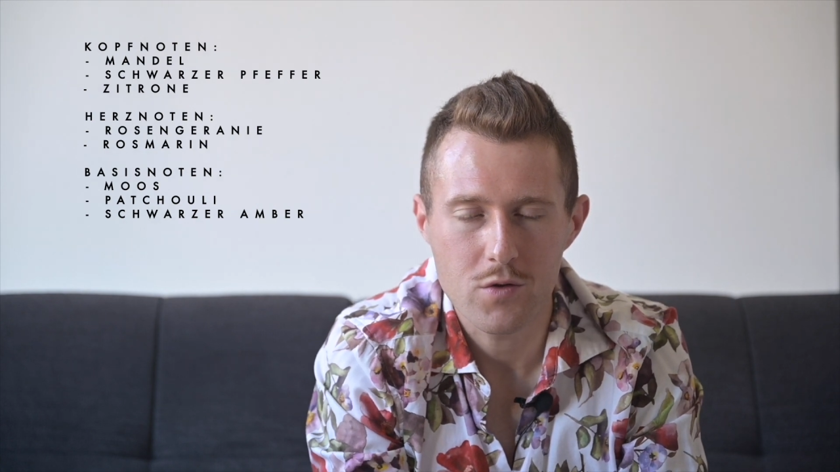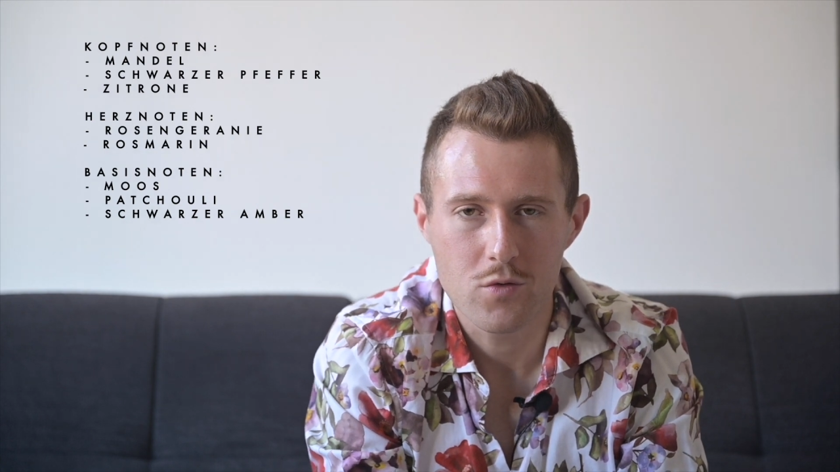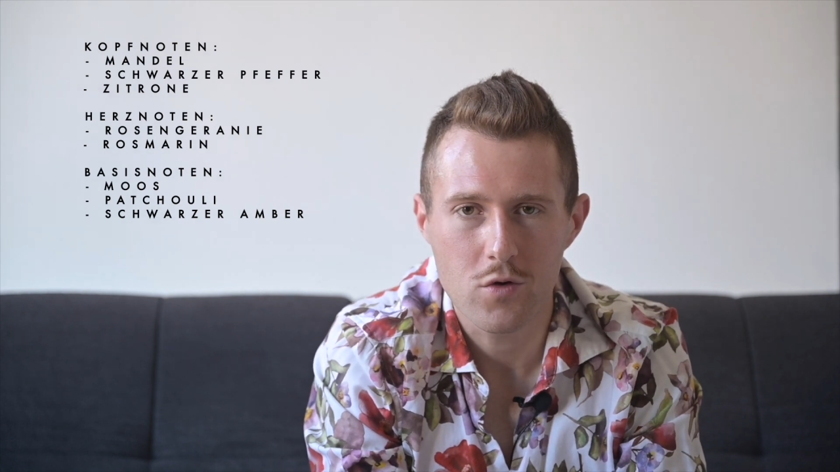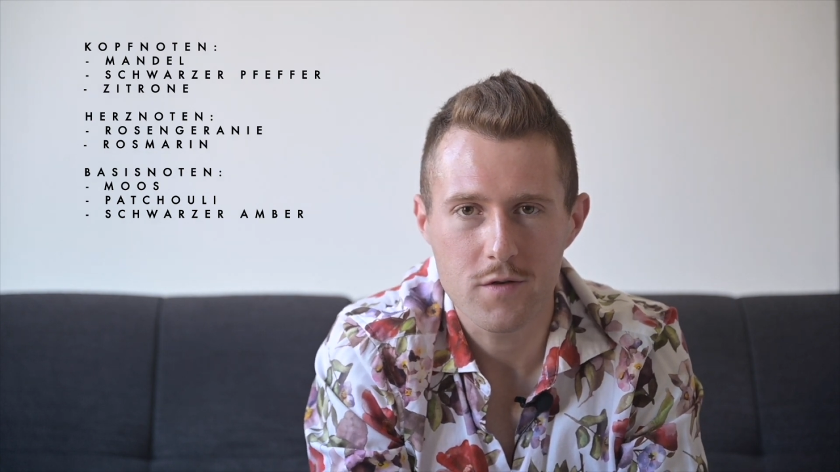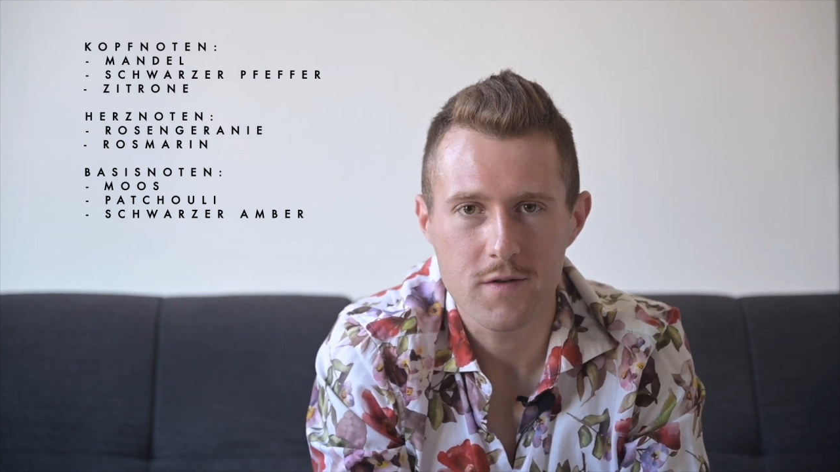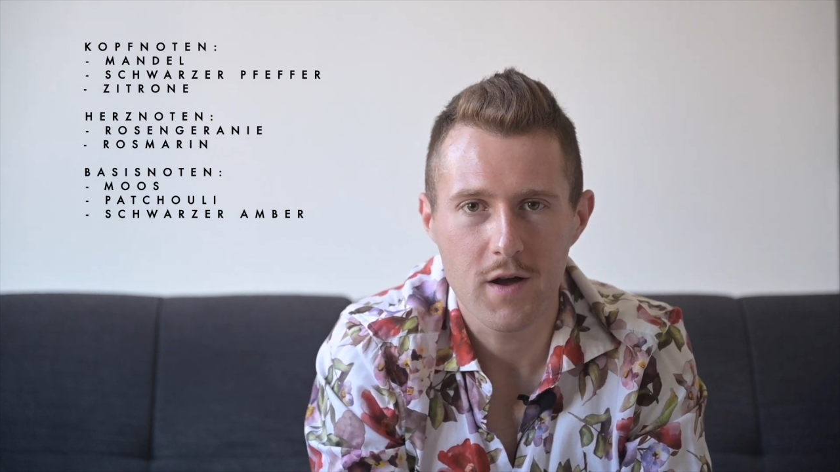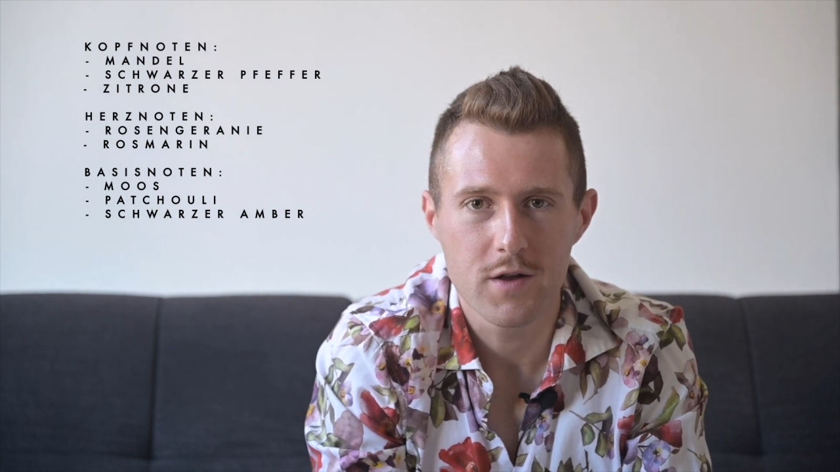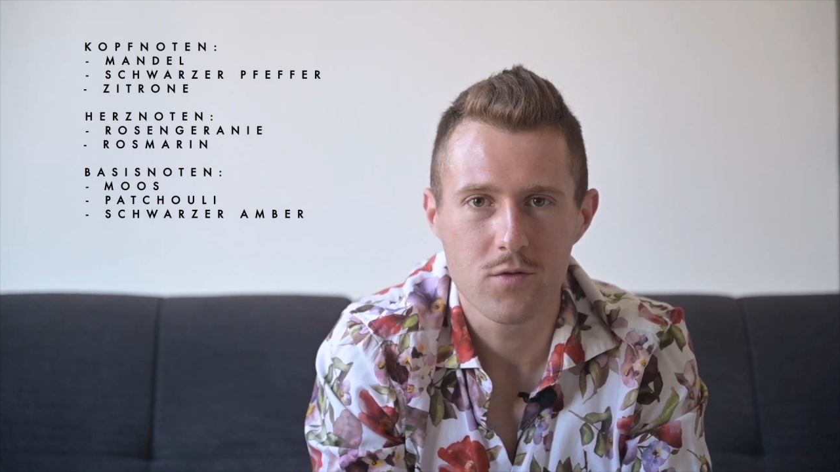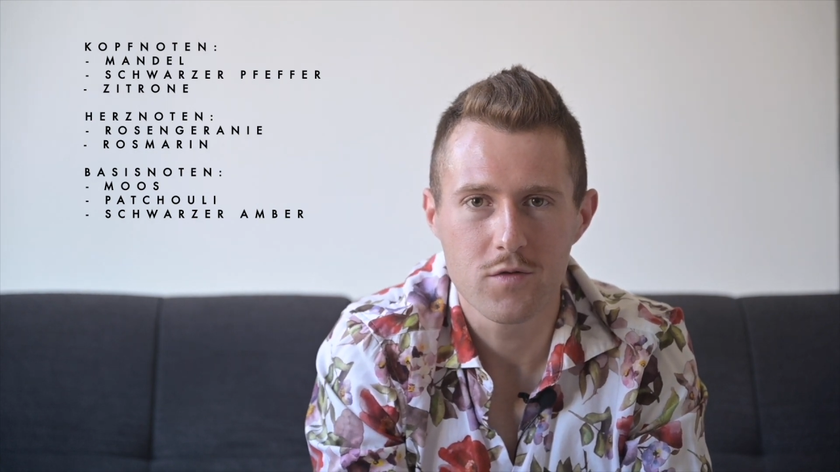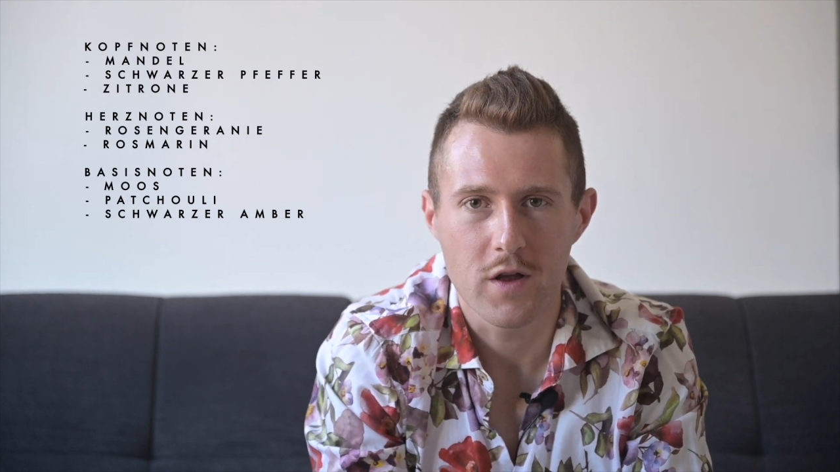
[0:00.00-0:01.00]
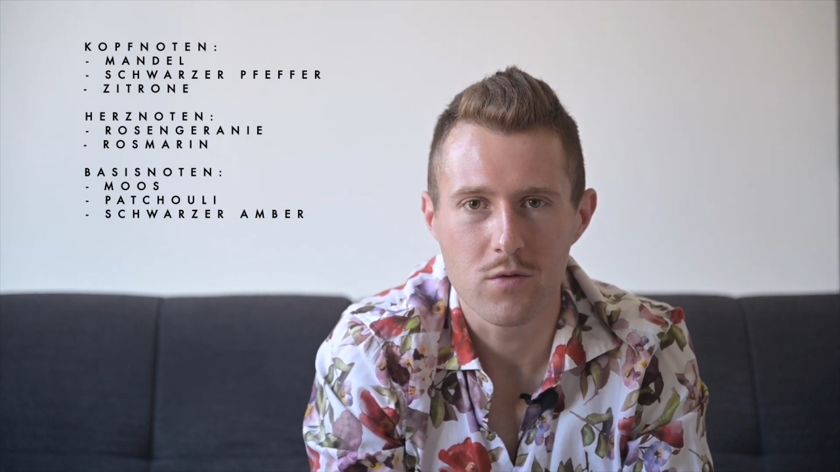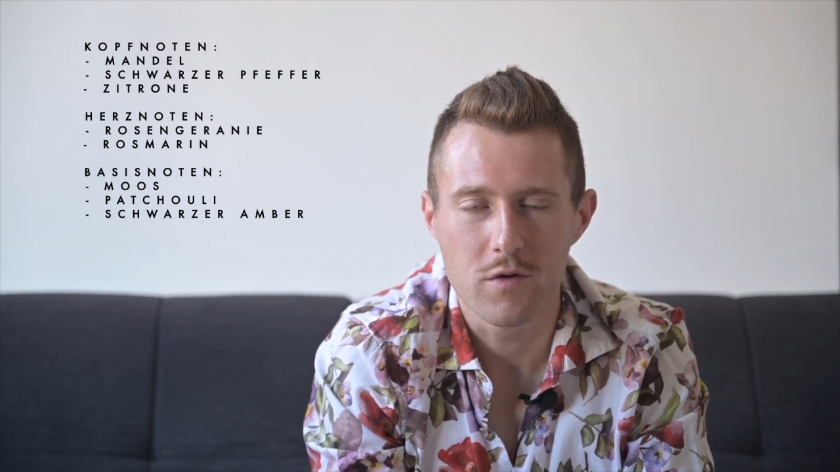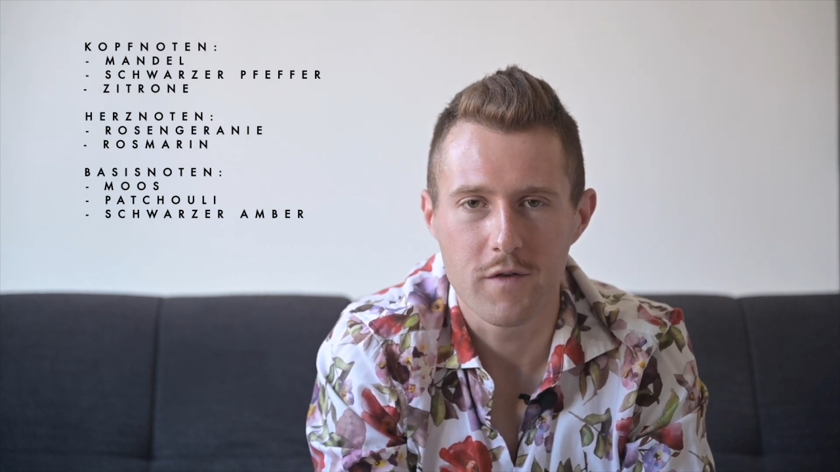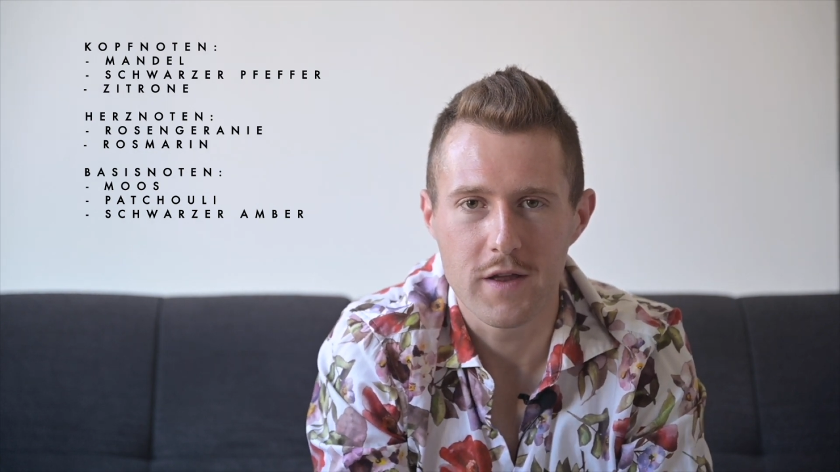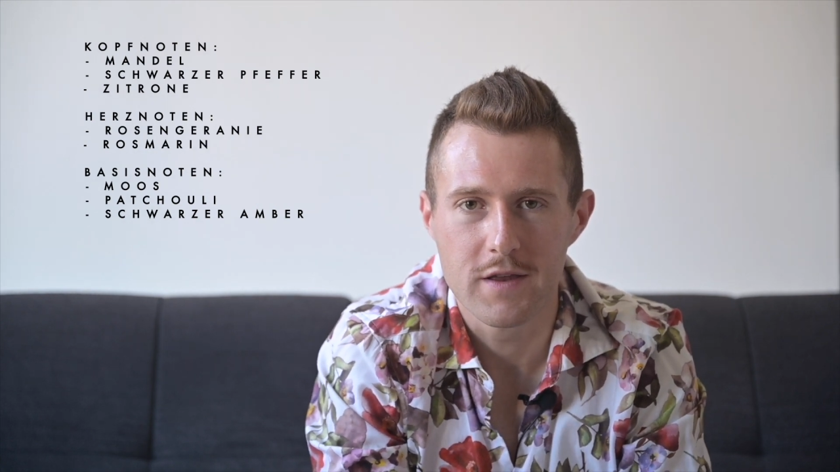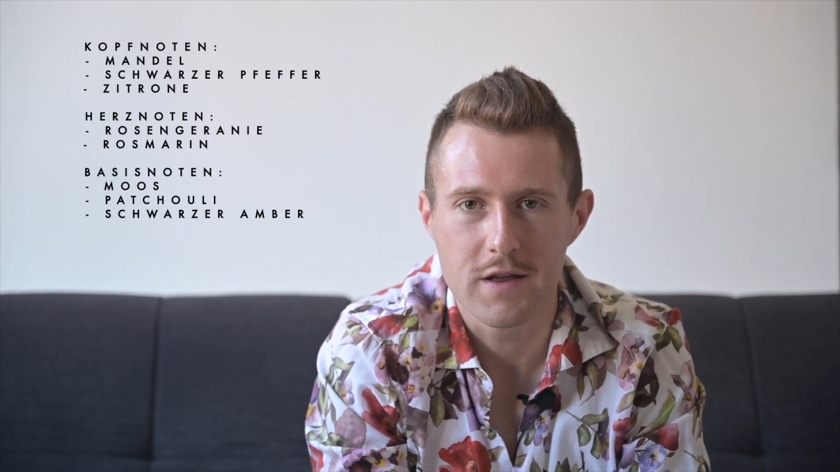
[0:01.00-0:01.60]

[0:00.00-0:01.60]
Nur kostet der Duft halt ungefähr ein